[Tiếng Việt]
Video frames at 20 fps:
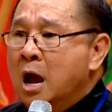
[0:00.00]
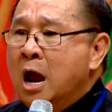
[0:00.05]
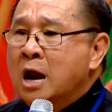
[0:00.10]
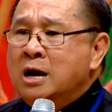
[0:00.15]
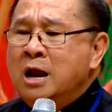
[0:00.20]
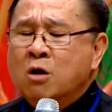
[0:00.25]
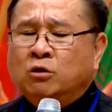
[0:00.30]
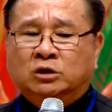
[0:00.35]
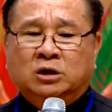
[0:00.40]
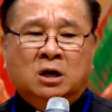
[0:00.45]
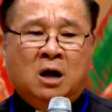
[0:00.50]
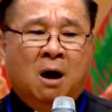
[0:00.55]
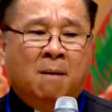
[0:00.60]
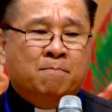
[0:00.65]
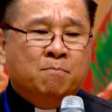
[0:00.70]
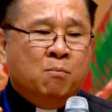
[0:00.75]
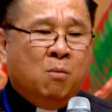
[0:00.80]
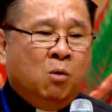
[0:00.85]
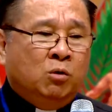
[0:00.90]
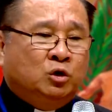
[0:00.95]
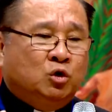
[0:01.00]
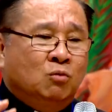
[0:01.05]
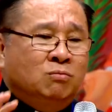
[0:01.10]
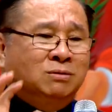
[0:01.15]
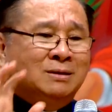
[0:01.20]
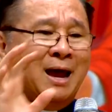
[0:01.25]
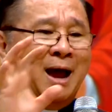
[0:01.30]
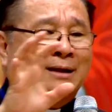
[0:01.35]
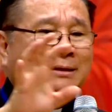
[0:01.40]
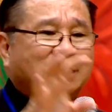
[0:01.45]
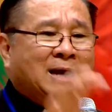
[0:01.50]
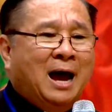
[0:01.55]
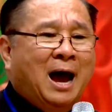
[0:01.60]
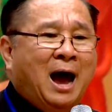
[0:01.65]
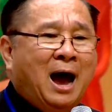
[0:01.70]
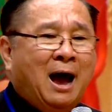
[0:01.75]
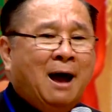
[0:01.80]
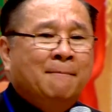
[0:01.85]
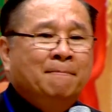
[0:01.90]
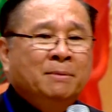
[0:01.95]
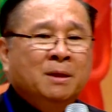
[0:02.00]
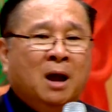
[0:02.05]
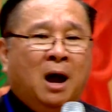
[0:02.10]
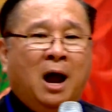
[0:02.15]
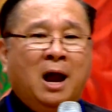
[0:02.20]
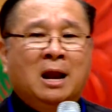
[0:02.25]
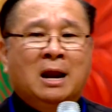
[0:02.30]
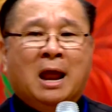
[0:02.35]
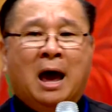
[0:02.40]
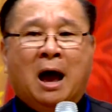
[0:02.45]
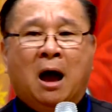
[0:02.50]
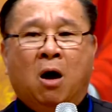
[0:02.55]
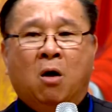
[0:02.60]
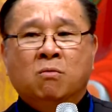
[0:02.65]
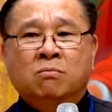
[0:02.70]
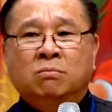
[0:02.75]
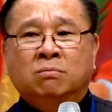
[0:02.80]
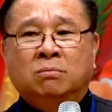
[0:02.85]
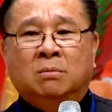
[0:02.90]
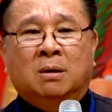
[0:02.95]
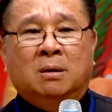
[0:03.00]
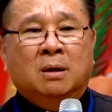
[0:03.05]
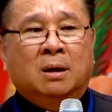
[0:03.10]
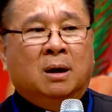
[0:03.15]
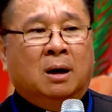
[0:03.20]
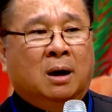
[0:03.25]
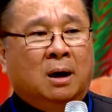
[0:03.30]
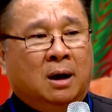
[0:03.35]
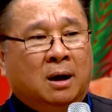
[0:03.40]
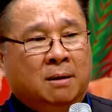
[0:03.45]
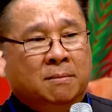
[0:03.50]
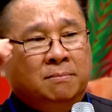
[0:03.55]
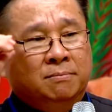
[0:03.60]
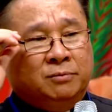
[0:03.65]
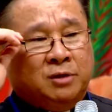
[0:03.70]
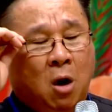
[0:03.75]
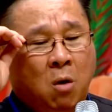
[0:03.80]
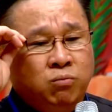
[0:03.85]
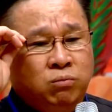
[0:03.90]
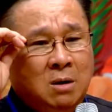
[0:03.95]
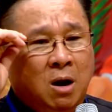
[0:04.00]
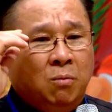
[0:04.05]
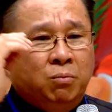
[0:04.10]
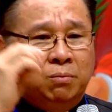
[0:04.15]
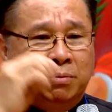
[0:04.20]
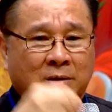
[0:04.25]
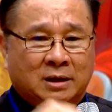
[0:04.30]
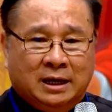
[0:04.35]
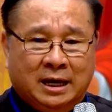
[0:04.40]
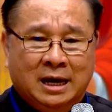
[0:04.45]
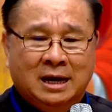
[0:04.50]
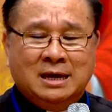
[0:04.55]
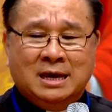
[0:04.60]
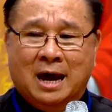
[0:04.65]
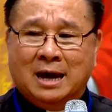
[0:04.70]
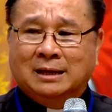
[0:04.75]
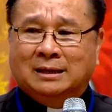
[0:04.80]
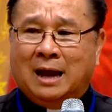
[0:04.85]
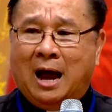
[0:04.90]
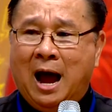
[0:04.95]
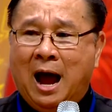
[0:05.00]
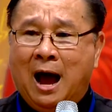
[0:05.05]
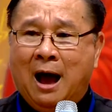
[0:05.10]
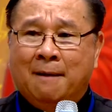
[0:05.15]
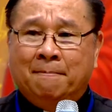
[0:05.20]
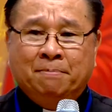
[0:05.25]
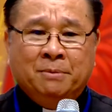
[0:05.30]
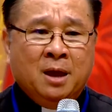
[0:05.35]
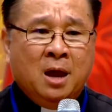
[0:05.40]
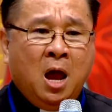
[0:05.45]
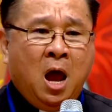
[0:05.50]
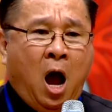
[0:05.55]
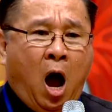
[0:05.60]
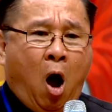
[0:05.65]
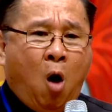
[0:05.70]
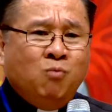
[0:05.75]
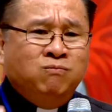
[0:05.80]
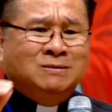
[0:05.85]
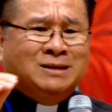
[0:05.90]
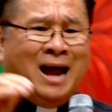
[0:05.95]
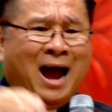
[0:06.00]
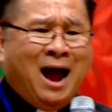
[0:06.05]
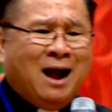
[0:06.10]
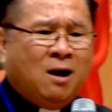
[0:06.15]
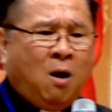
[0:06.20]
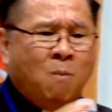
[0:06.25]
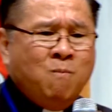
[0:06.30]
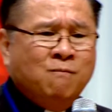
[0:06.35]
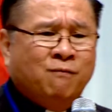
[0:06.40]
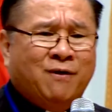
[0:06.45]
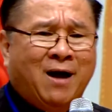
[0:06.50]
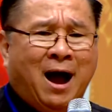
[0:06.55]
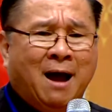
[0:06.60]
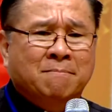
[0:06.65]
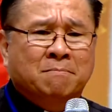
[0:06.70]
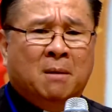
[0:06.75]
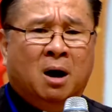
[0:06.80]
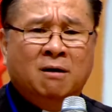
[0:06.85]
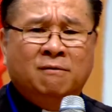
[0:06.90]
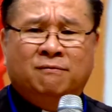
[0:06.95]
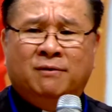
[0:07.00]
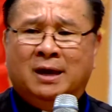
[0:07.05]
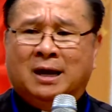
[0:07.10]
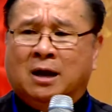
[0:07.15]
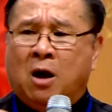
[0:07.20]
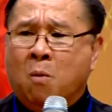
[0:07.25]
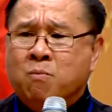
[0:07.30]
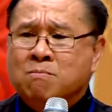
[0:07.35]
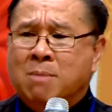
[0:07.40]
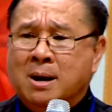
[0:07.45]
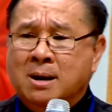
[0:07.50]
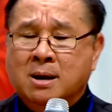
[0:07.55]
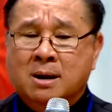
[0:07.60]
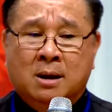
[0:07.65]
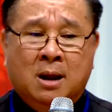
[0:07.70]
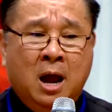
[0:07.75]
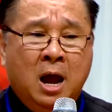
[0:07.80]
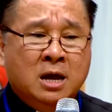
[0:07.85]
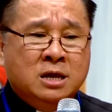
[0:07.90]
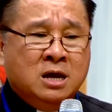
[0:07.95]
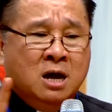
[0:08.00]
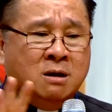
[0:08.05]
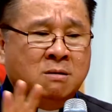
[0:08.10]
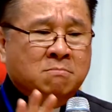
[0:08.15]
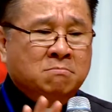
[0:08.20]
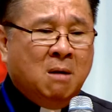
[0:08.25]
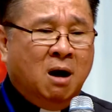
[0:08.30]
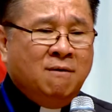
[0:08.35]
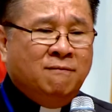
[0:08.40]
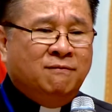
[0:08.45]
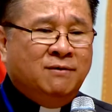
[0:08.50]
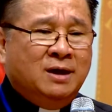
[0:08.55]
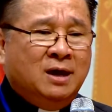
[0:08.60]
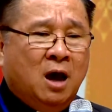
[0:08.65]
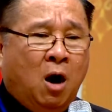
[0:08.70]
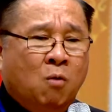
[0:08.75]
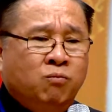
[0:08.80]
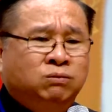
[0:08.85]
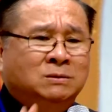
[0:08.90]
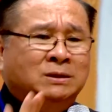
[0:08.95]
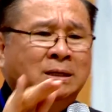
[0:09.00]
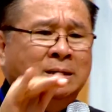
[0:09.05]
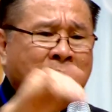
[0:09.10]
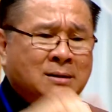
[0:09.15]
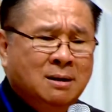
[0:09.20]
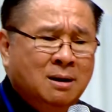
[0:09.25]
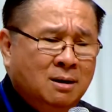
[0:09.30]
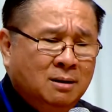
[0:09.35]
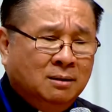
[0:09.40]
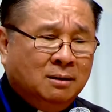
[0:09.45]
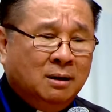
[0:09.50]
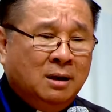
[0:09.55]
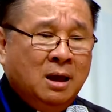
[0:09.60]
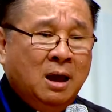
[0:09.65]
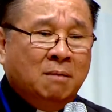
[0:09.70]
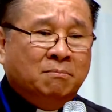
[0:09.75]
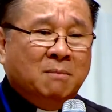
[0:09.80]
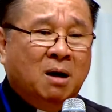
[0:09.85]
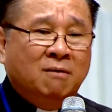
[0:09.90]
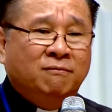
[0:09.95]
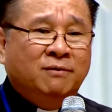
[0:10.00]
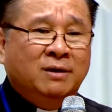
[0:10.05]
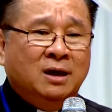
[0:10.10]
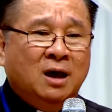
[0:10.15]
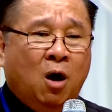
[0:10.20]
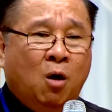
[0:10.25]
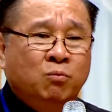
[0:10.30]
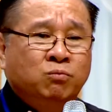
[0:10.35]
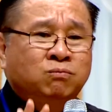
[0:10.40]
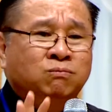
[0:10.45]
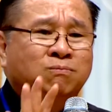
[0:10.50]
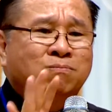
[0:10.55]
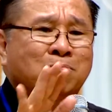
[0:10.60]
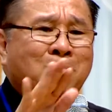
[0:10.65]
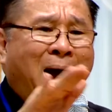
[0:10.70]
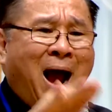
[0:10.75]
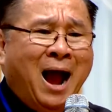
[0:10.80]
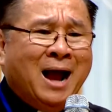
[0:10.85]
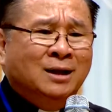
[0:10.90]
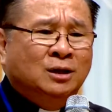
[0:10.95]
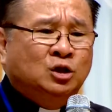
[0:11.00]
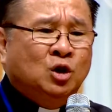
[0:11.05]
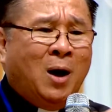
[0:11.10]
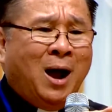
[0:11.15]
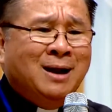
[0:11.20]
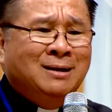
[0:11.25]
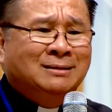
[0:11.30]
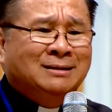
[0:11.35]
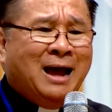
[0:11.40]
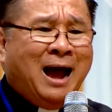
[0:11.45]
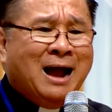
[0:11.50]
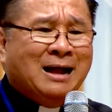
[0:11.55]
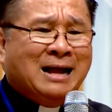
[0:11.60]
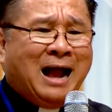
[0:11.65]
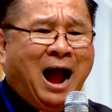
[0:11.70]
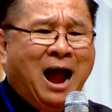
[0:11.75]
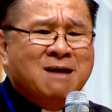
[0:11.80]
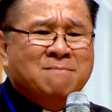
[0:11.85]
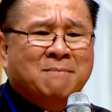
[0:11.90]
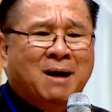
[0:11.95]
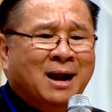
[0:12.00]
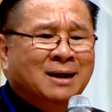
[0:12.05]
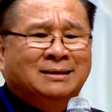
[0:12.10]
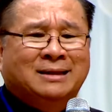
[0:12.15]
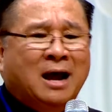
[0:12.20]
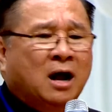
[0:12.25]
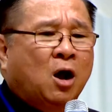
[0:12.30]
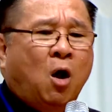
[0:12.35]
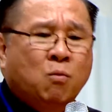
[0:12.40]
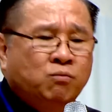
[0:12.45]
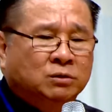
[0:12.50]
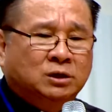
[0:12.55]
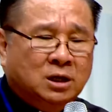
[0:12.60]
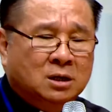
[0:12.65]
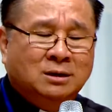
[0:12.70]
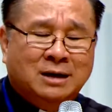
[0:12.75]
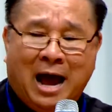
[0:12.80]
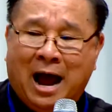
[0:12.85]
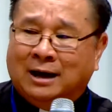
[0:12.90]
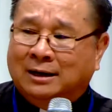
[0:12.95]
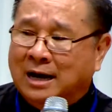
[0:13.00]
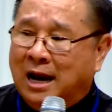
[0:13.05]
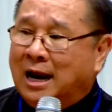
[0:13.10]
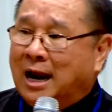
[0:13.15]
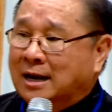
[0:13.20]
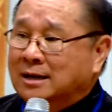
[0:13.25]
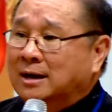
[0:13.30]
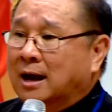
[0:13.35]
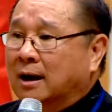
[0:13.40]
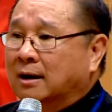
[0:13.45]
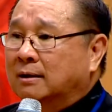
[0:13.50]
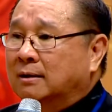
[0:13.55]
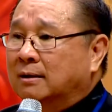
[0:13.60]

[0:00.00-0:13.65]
Nếu trường hợp một chúng ta tha hay là ông uh, thống đốc ký giấy tha, ông tha không phải bởi vì công bình, nhưng bởi vì ông thương, bởi vì ông ban cho anh ta cái mà anh ta không xứng đáng để lãnh nhận.